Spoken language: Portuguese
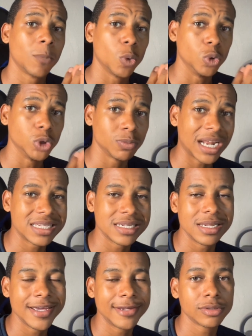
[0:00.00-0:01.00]
os
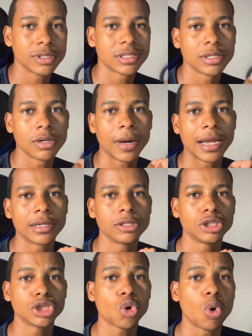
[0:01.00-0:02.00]
brasileiros estão parando
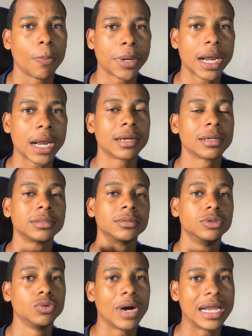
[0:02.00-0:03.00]
de comprar
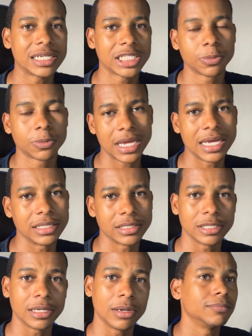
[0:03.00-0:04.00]
no AliExpress.
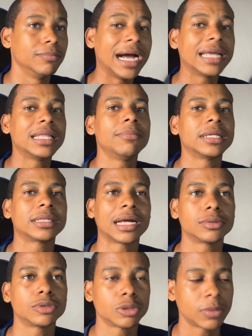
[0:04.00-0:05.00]
Mais da
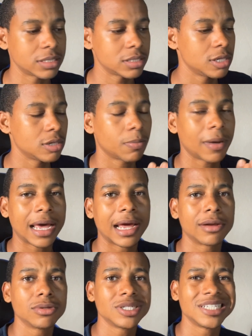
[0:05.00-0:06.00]
metade dos brasileiros
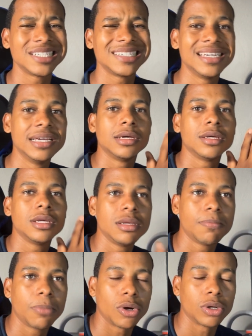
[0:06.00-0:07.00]
pararam de
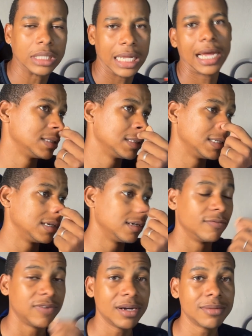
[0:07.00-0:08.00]
importar.
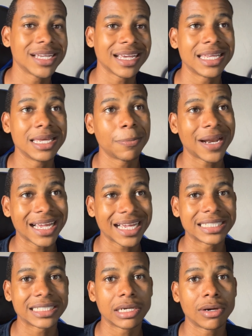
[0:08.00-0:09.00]
Vamos aqui para a
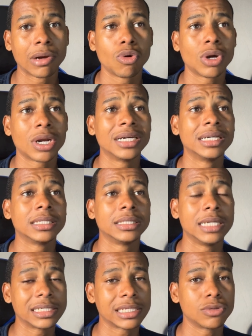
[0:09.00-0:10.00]
questão agora
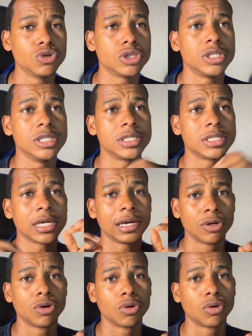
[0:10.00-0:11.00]
dessa notícia
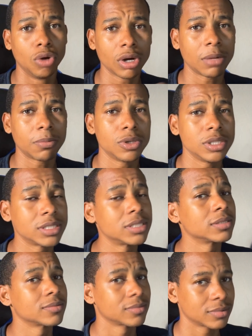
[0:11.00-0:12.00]
logo após
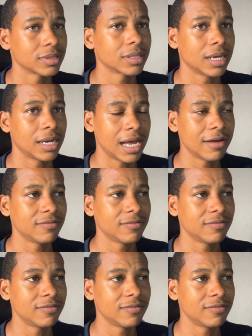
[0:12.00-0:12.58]
a